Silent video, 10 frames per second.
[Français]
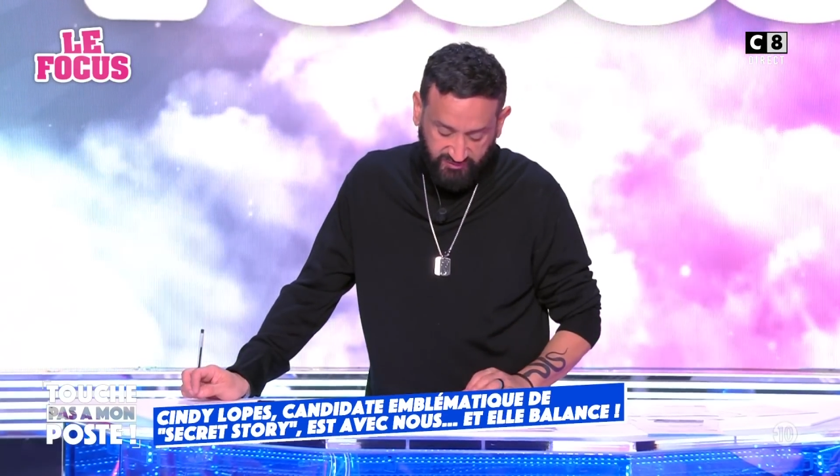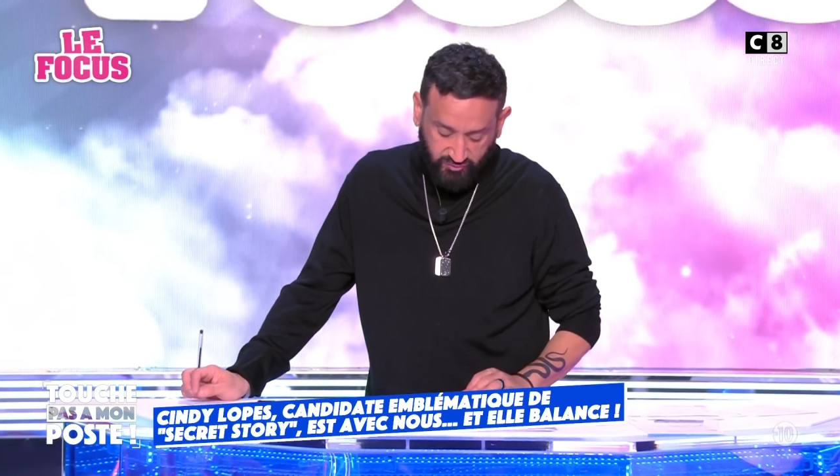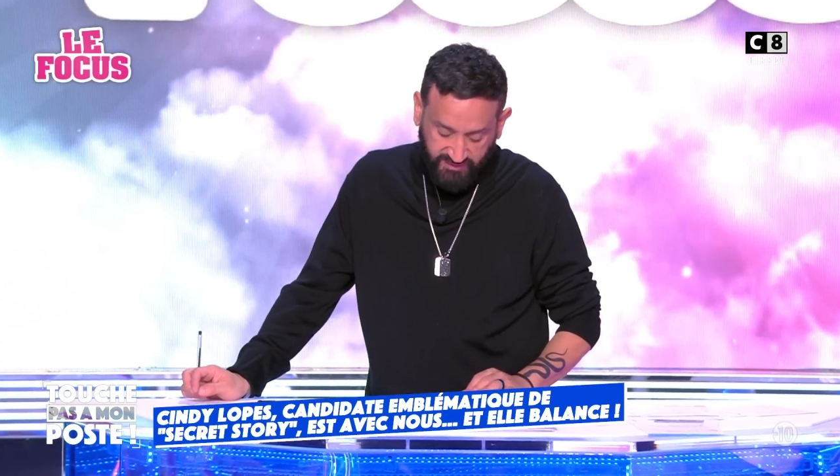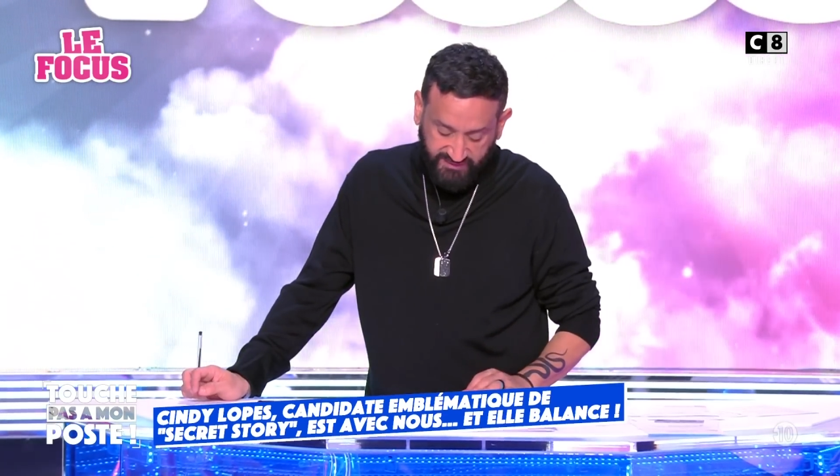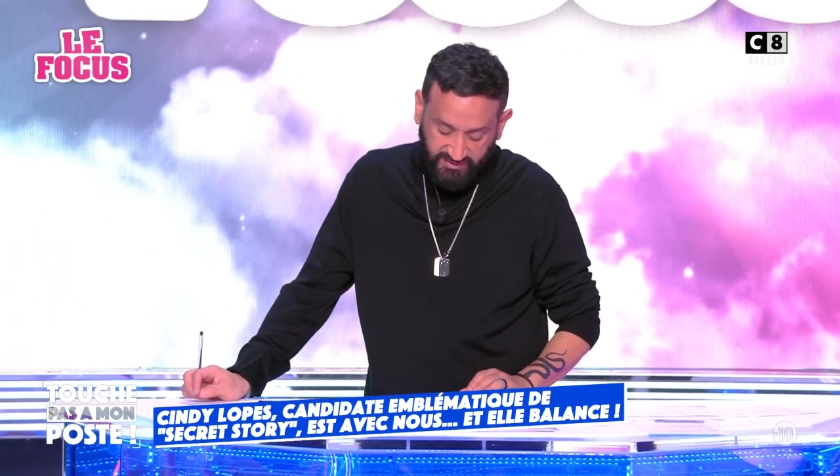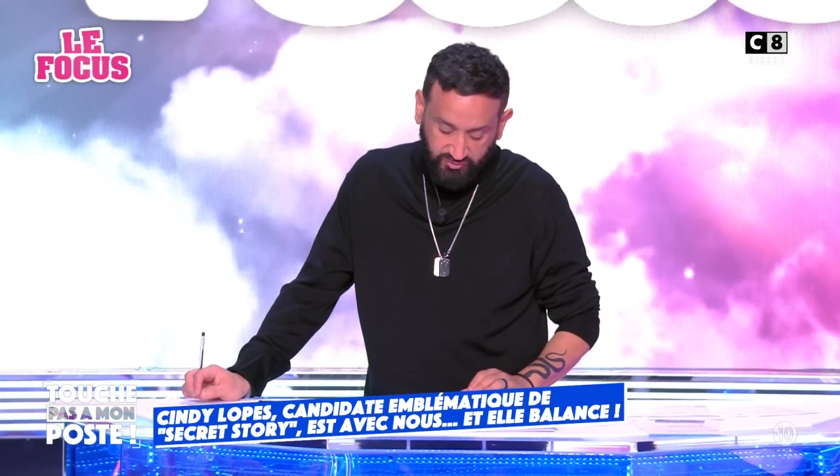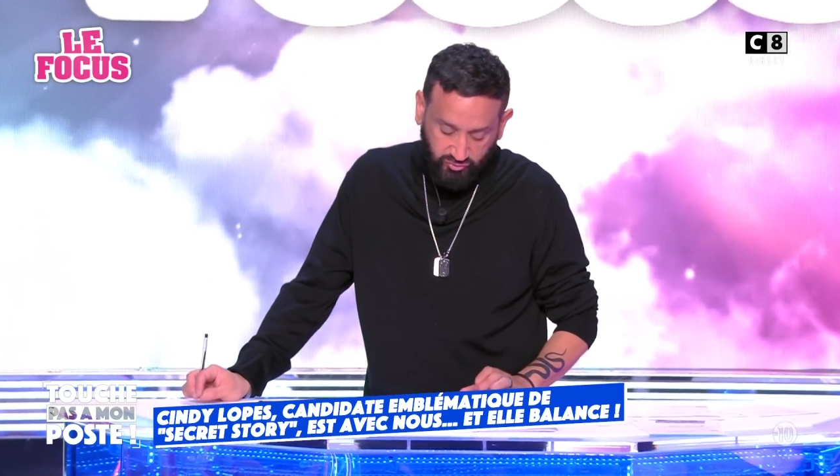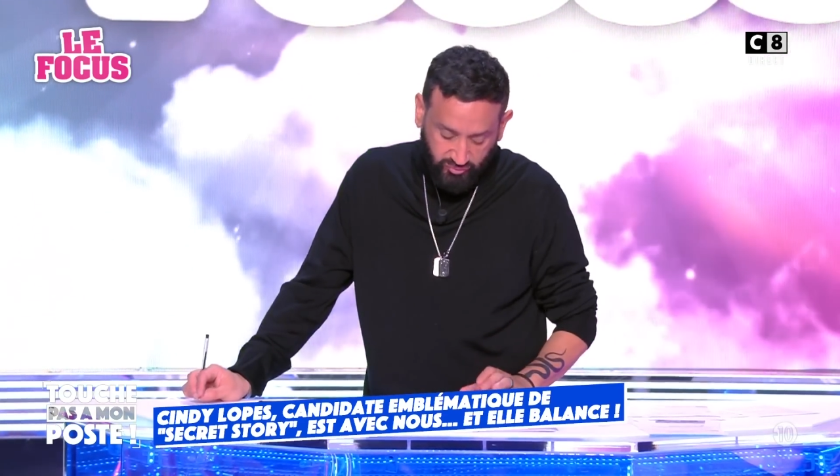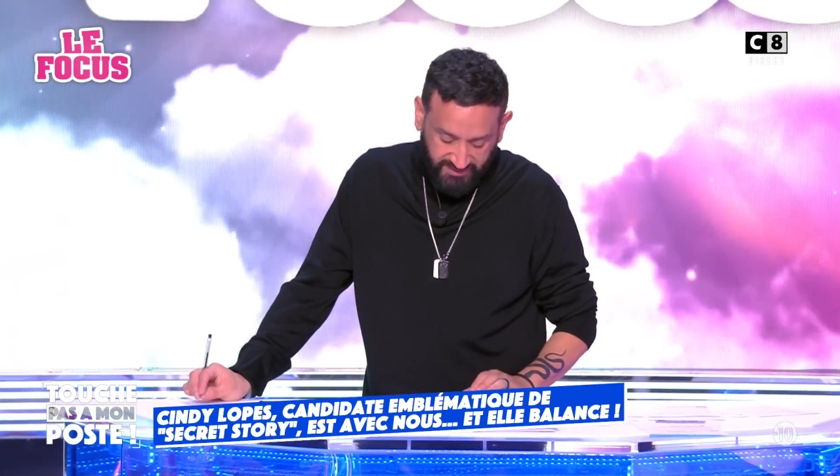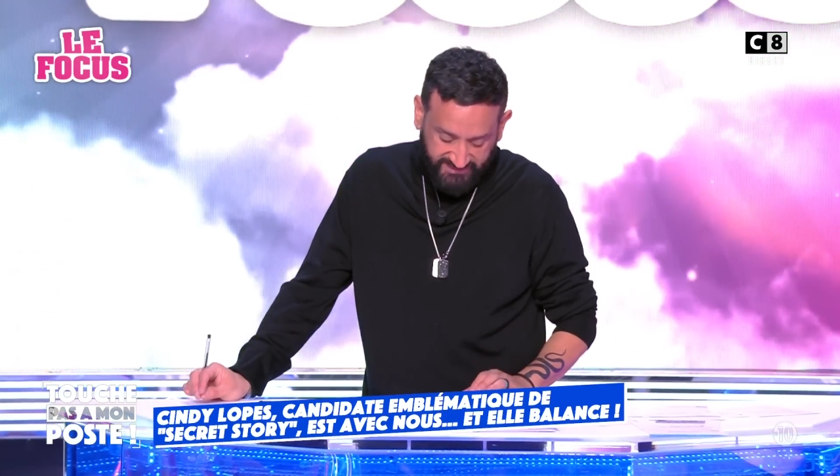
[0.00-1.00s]
Story, ça date de
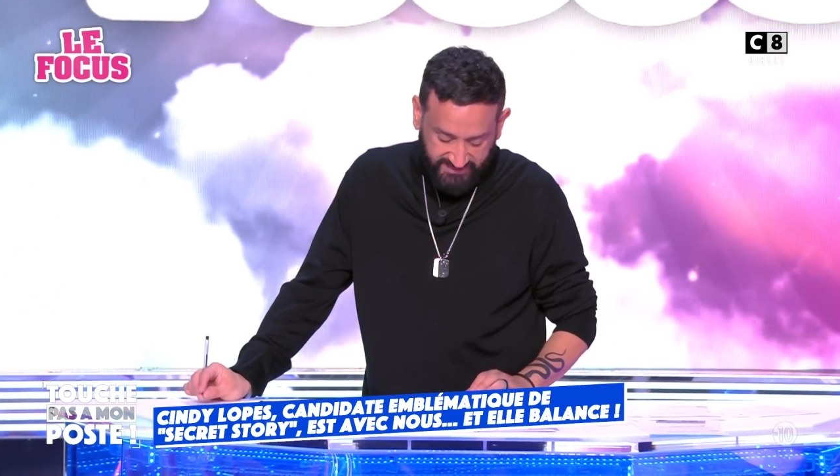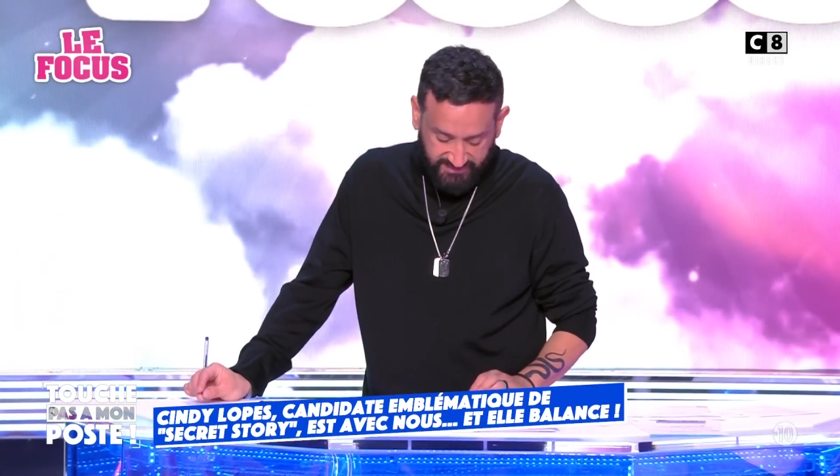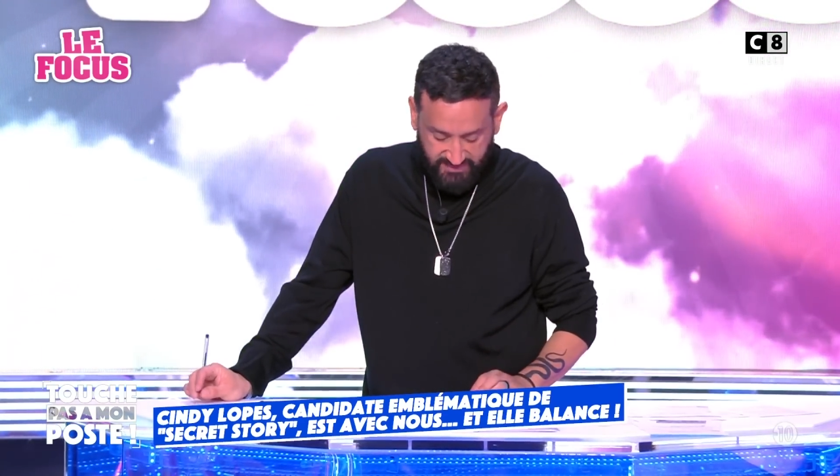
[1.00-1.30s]
2007.